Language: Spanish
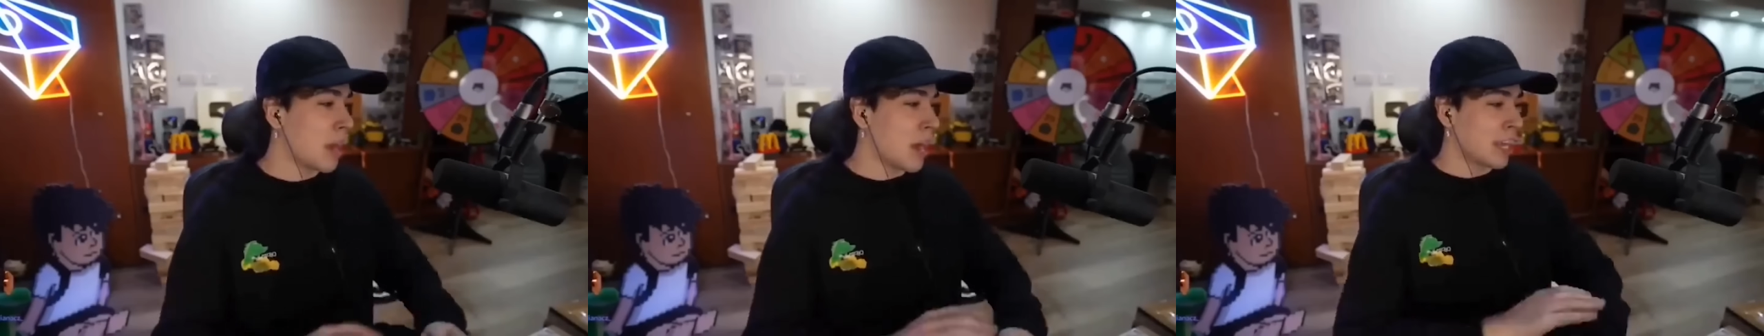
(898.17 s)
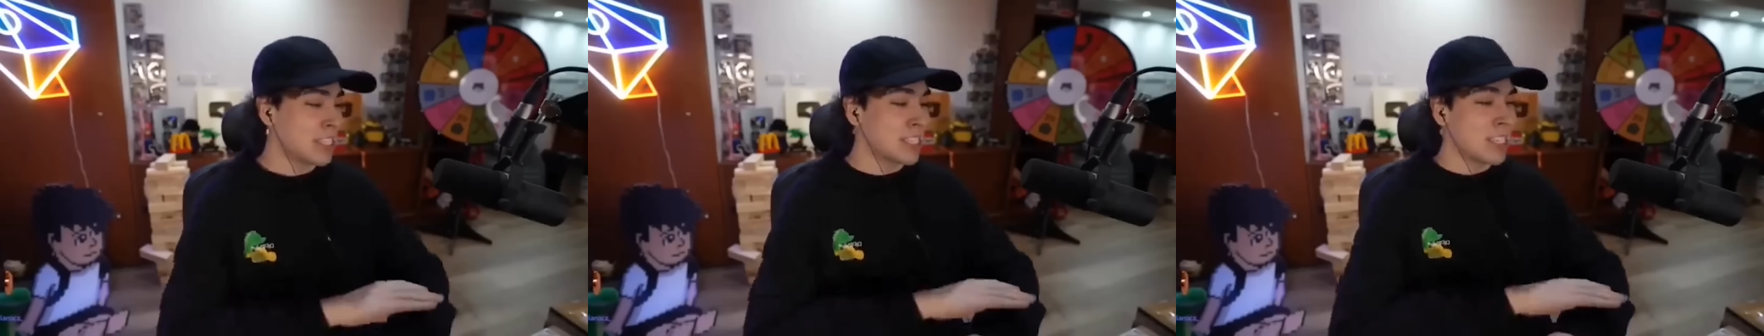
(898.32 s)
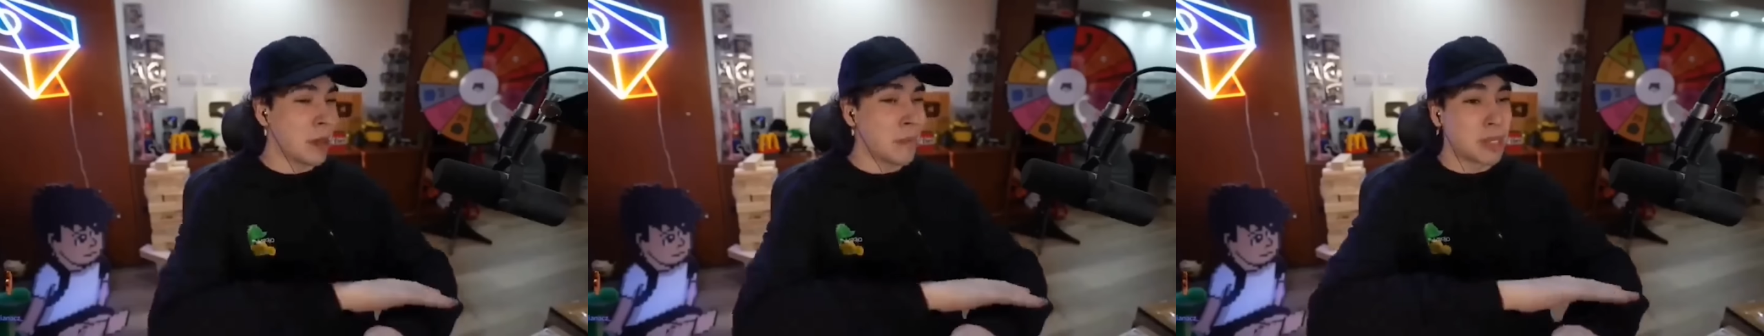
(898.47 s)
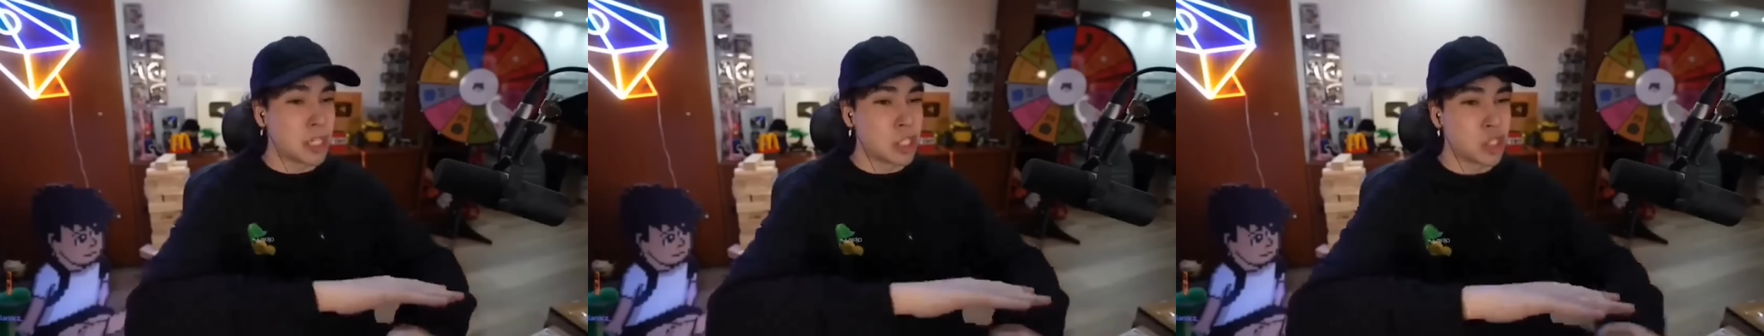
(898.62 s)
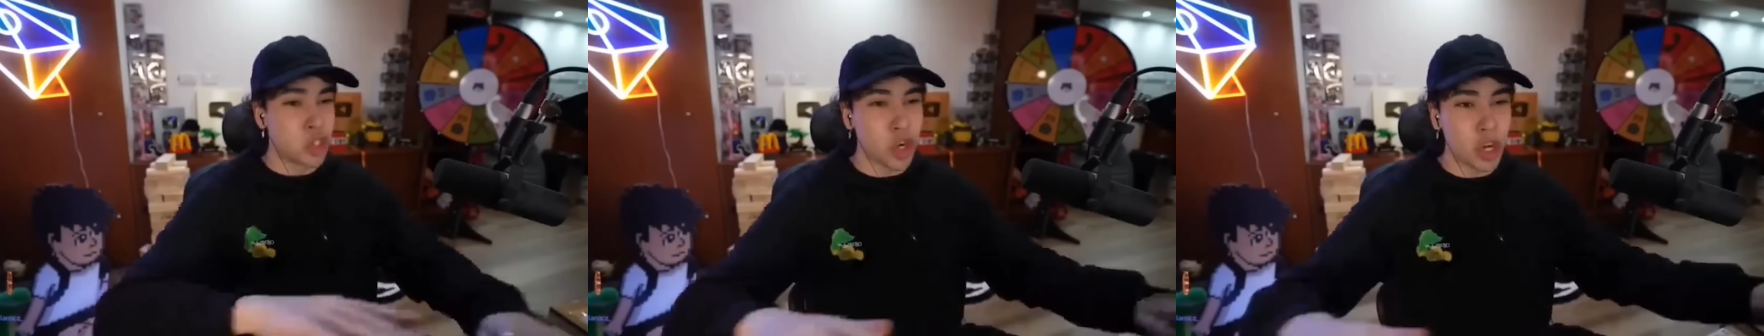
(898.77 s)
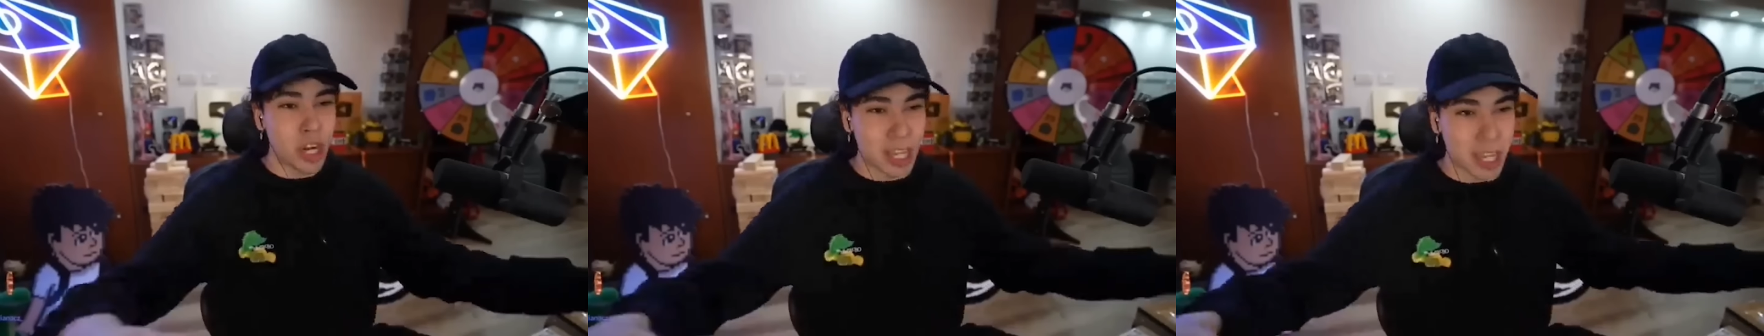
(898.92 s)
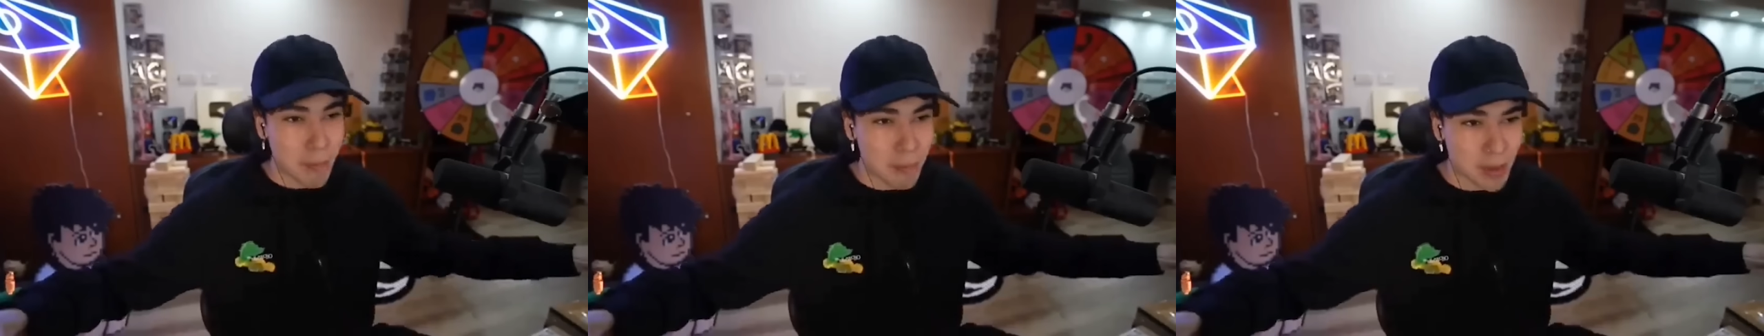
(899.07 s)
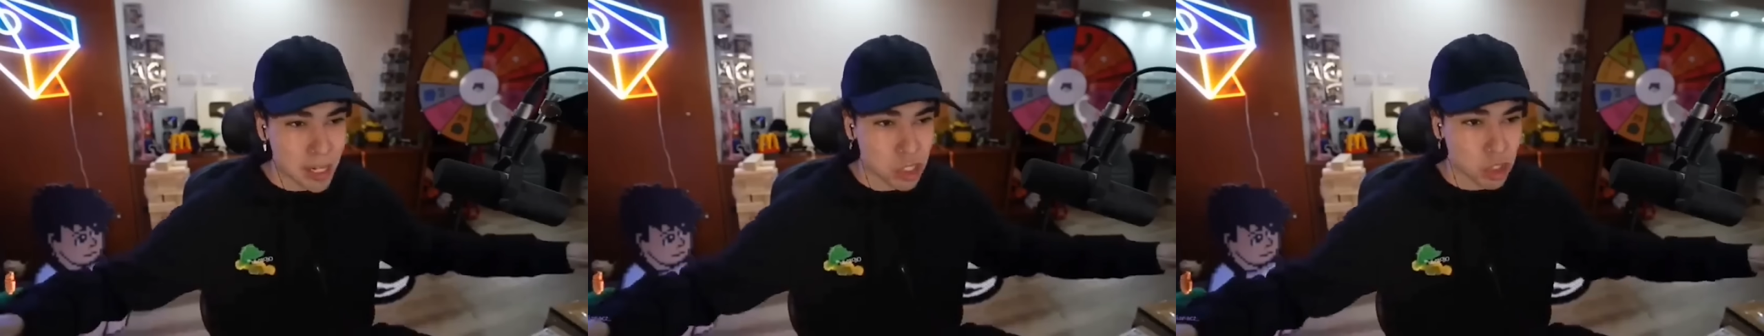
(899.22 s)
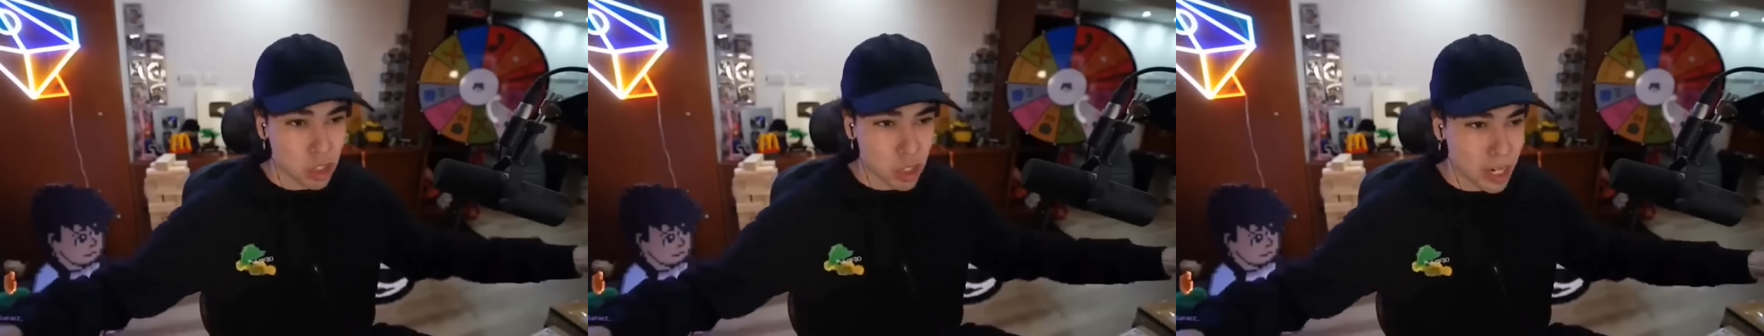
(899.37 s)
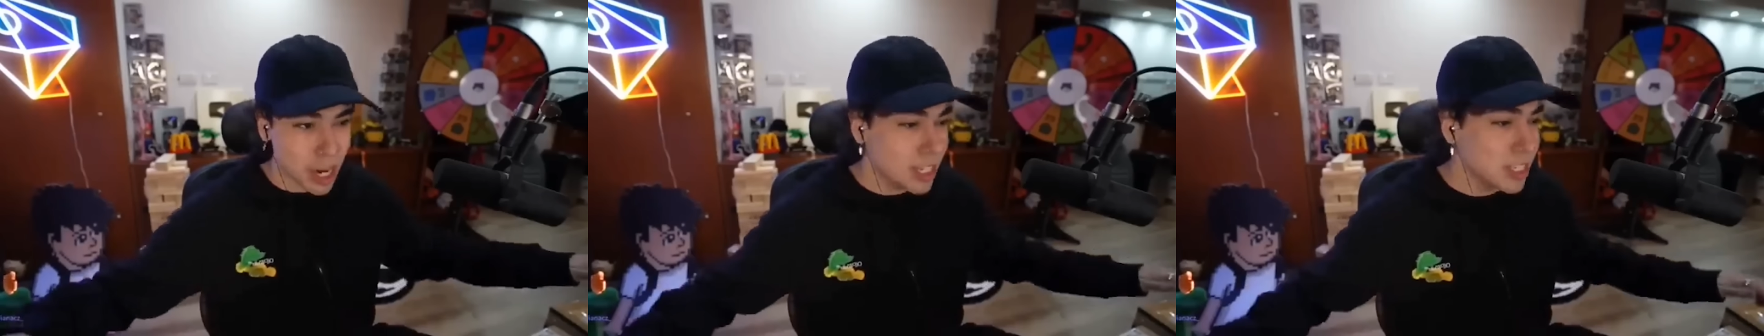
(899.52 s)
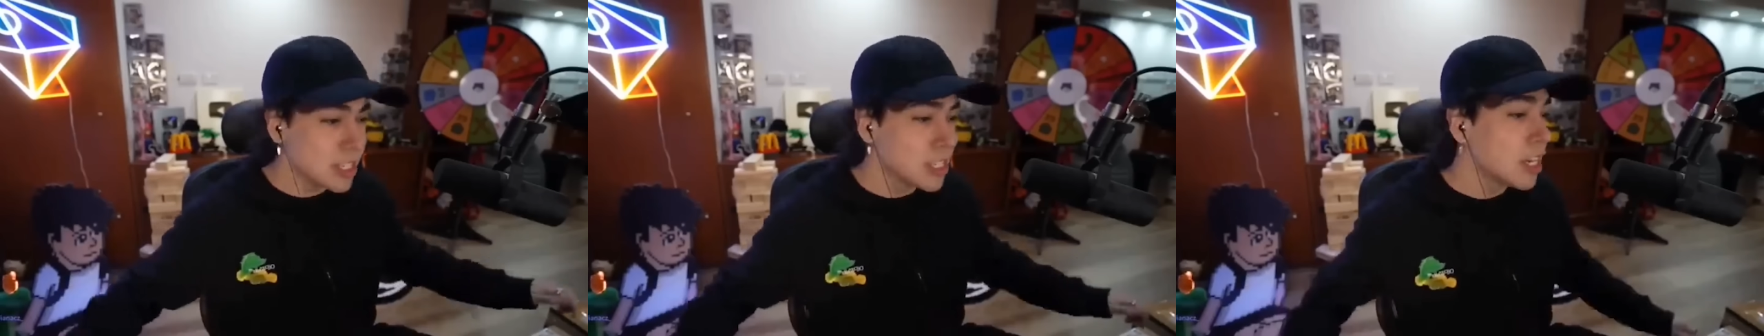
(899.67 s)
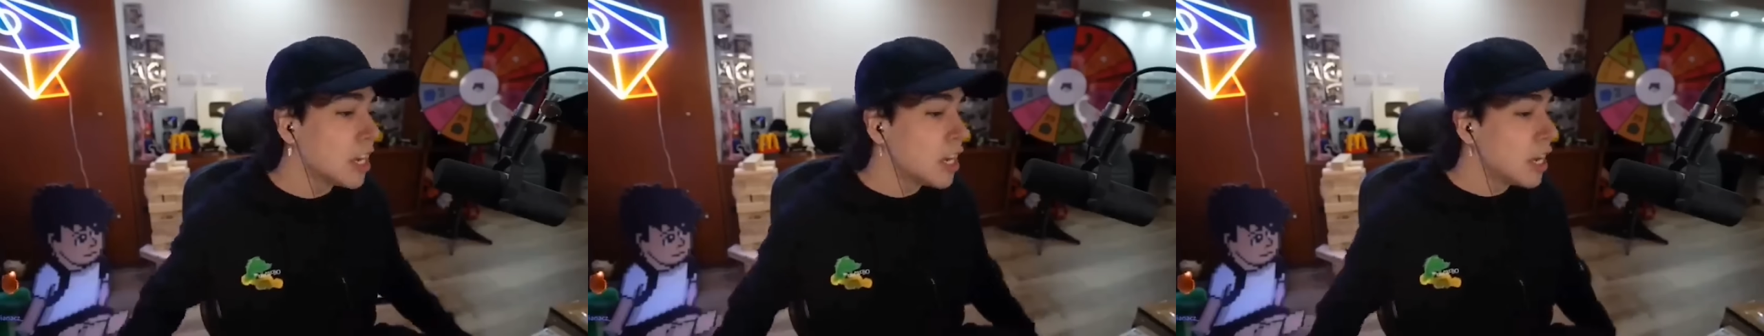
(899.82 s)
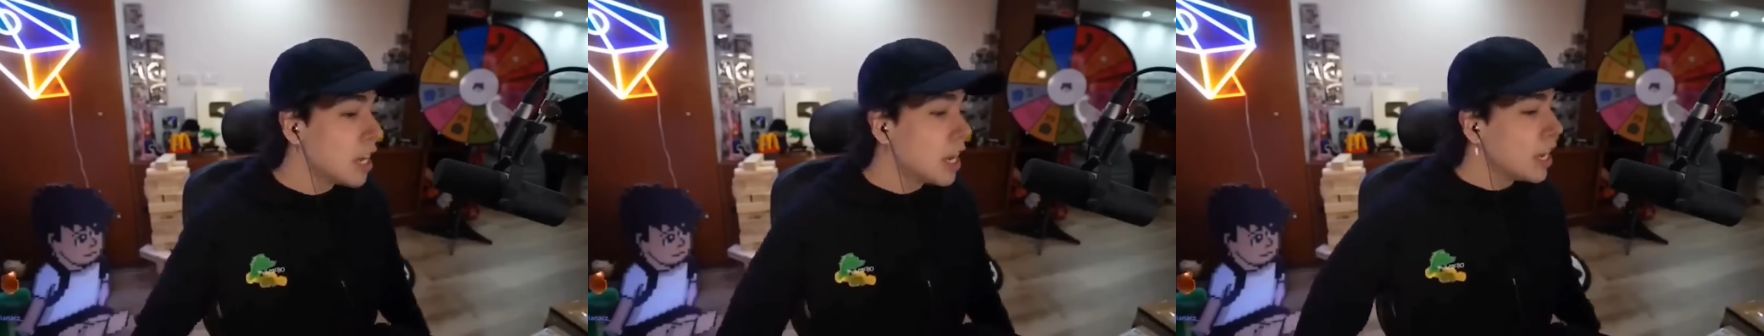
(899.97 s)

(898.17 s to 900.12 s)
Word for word: hacia millones de personas.